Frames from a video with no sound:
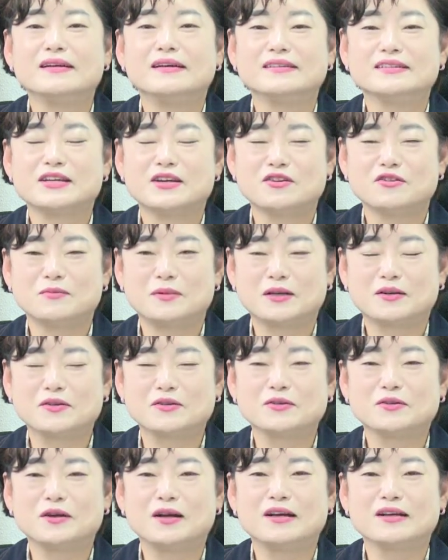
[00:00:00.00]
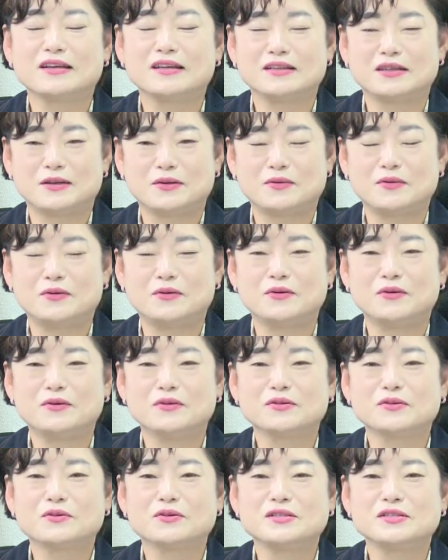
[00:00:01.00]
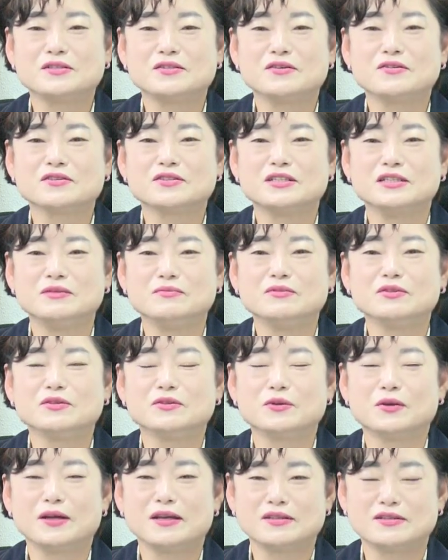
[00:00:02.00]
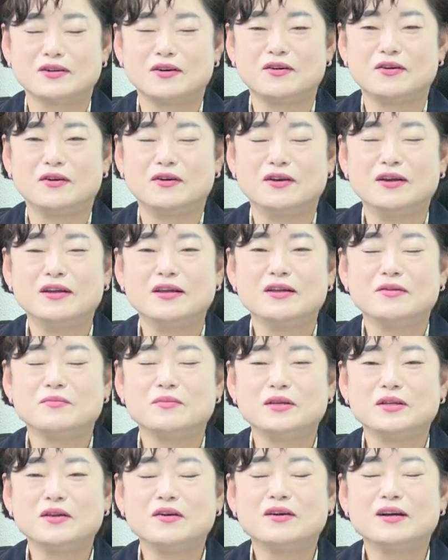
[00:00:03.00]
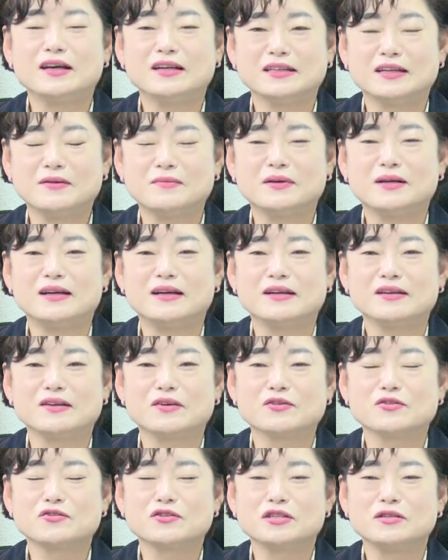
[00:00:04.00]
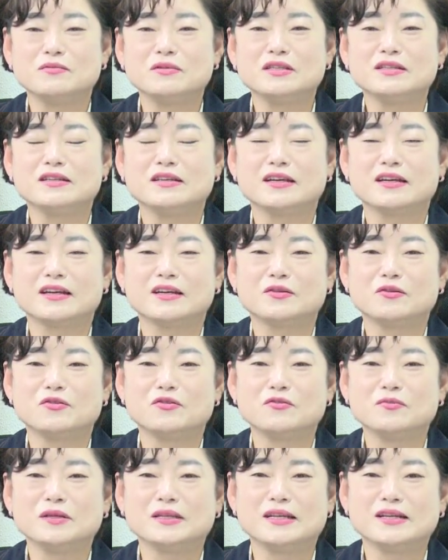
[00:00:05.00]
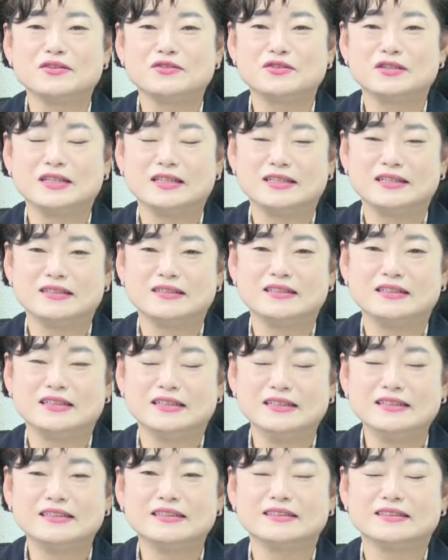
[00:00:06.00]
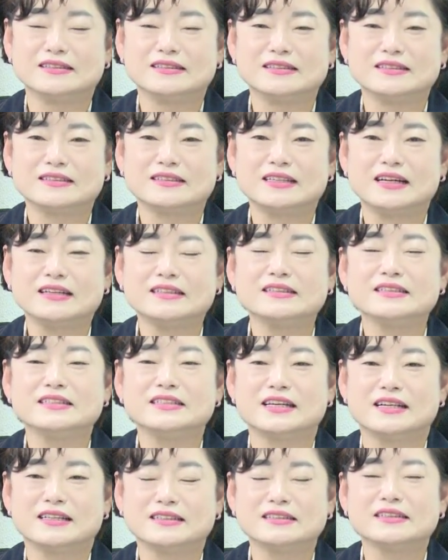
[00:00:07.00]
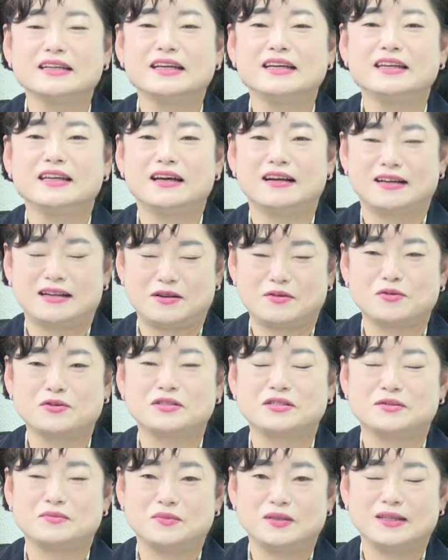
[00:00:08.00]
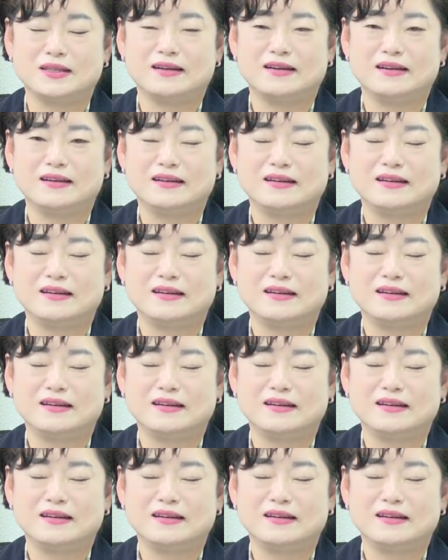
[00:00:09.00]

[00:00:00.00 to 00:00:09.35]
자유발언도 하게 되고 또 시정 질문도 해서 미력 하나마 여주 시민들에게 도움이 될 수 있는 일들을 차근차근 해나가고 있습니다.